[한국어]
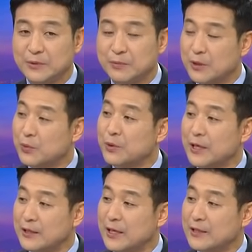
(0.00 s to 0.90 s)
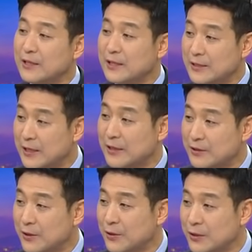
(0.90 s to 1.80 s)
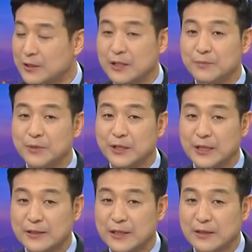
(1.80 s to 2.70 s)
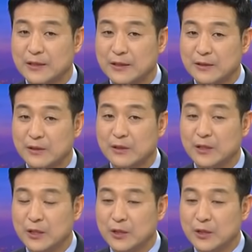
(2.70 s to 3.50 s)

30대를 고려한 게 아닌가 하는 생각이 들어요. 일단 임명이 된 상태에서